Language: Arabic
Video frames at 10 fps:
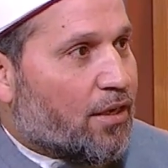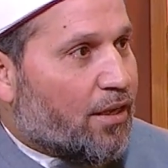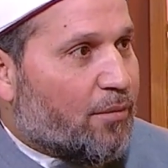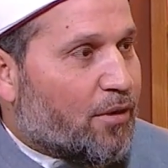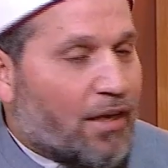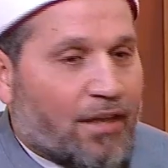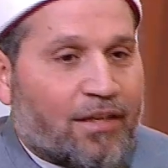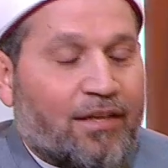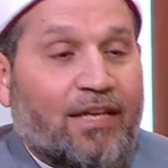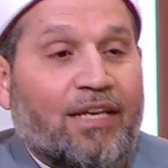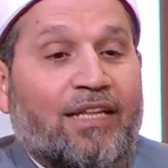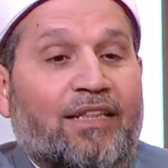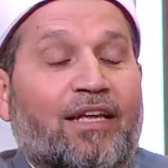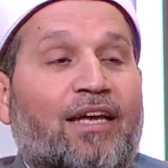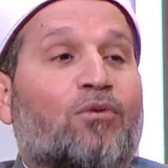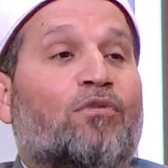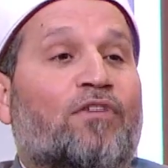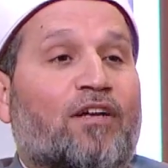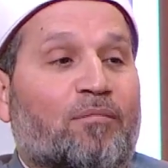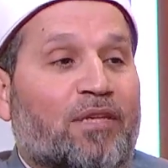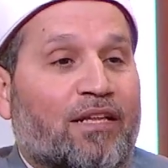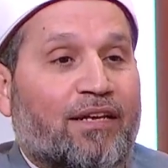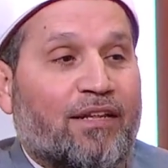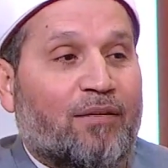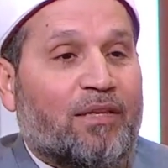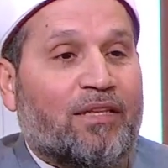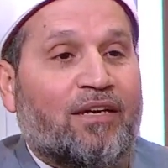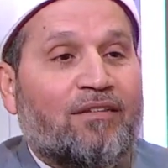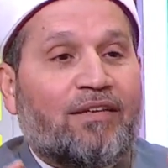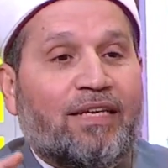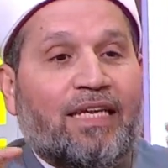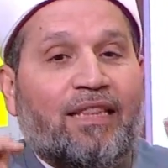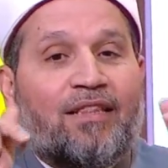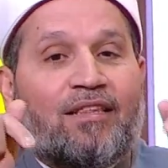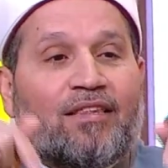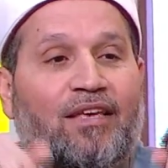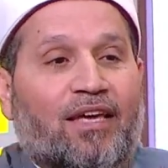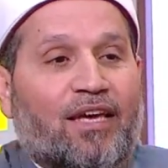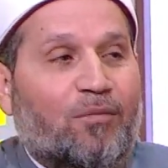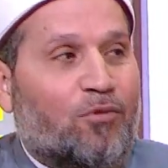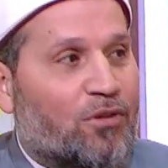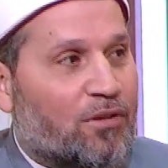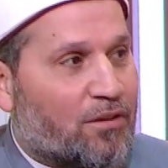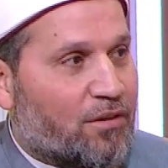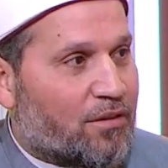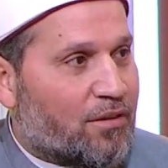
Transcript: كلامك أنا لا يفهم من الكلام إن هذا إلزام